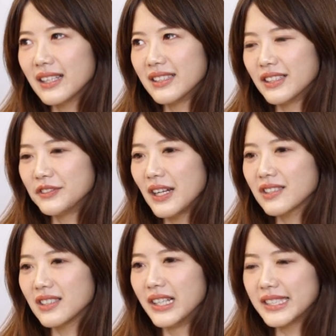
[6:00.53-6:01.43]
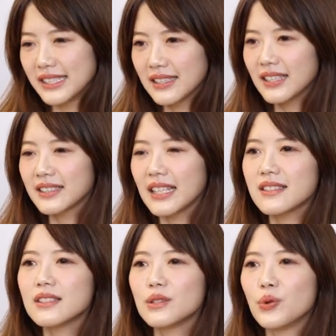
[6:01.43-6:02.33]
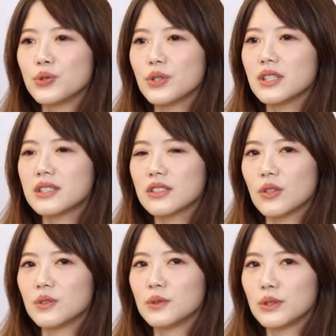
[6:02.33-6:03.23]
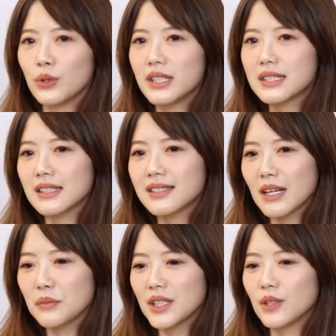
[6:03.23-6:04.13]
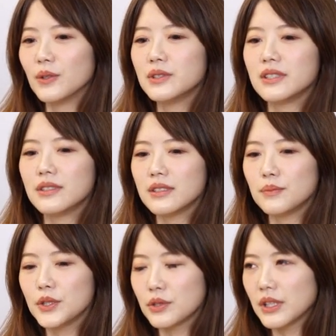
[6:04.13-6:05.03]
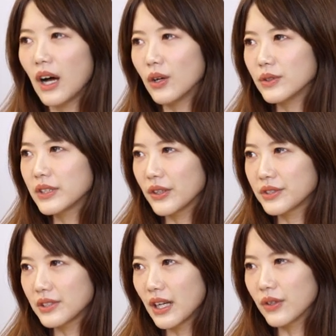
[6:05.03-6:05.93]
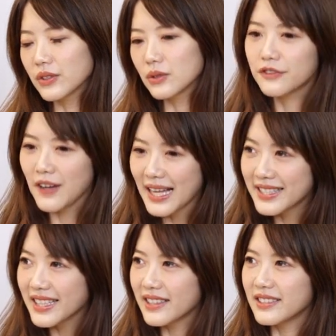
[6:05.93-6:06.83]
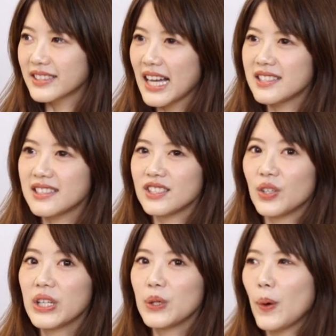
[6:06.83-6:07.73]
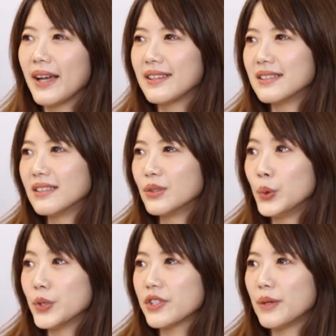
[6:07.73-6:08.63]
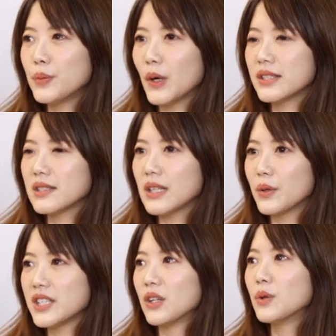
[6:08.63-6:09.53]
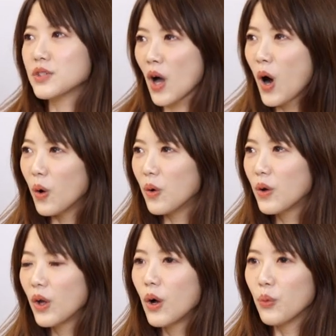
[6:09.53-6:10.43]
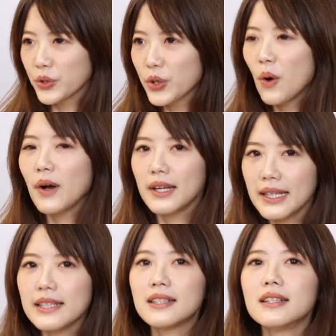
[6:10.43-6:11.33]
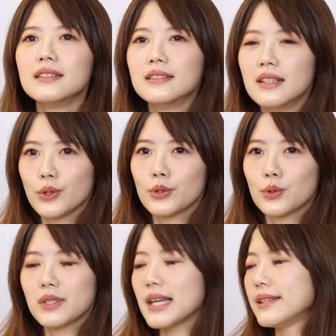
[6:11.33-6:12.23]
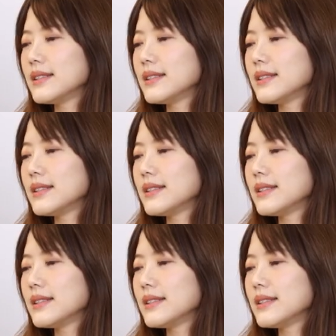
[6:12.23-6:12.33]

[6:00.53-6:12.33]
人的方式很奇特，但是我觉得这种原则上面的东西是必须要要知道的。发现了他其实有另外一个女生，不管是在我前或是后。我都会立刻就说再